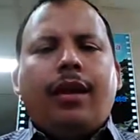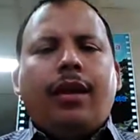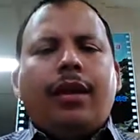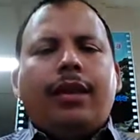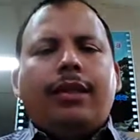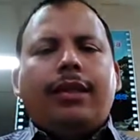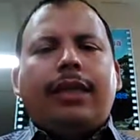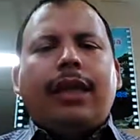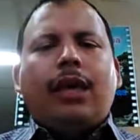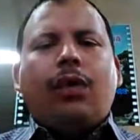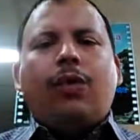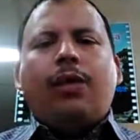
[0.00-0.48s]

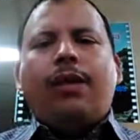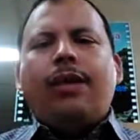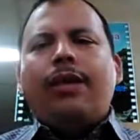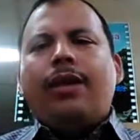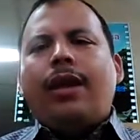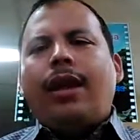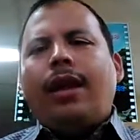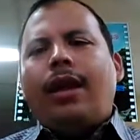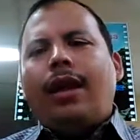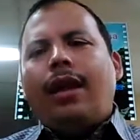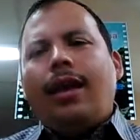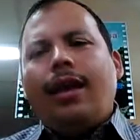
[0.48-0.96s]
Se
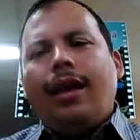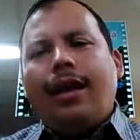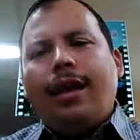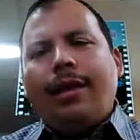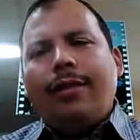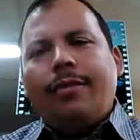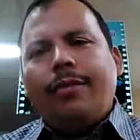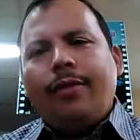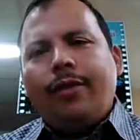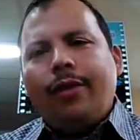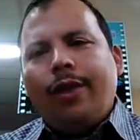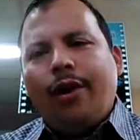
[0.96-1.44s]
encuentra en el
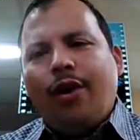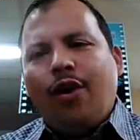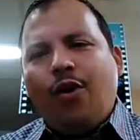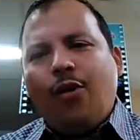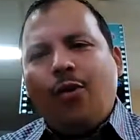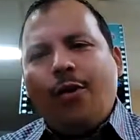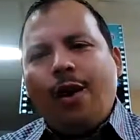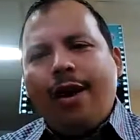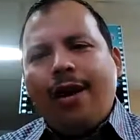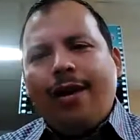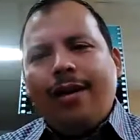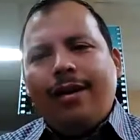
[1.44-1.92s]
libro de
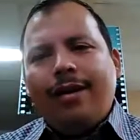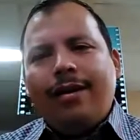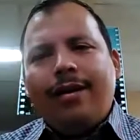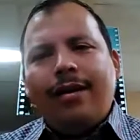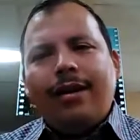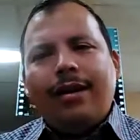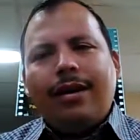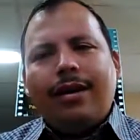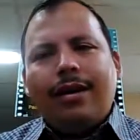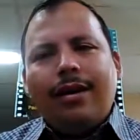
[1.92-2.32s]
Juan